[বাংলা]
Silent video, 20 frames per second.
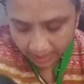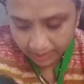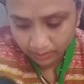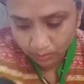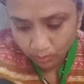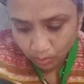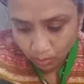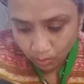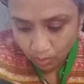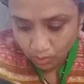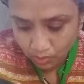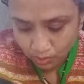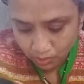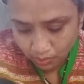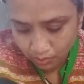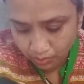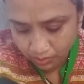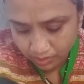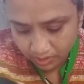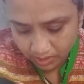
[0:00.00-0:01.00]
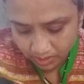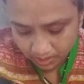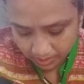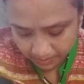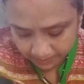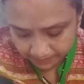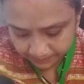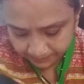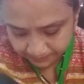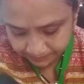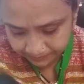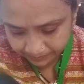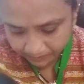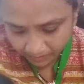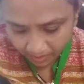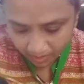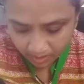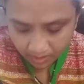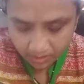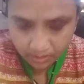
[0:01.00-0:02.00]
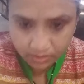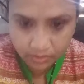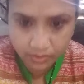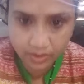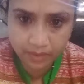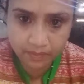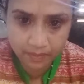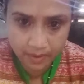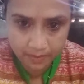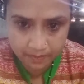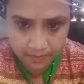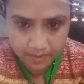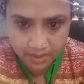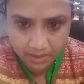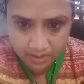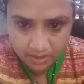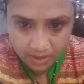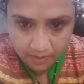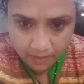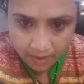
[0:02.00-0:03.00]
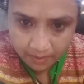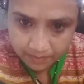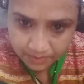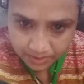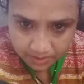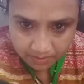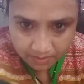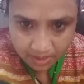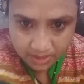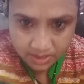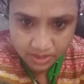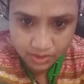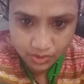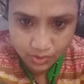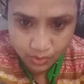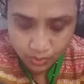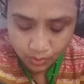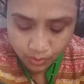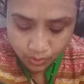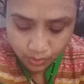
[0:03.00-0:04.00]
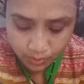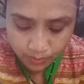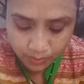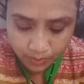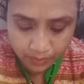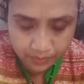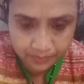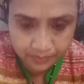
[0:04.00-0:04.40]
এত কষ্ট হচ্ছে তো এই পেপিয়া দিয়ে ভাবছি মাছের ঝোল করব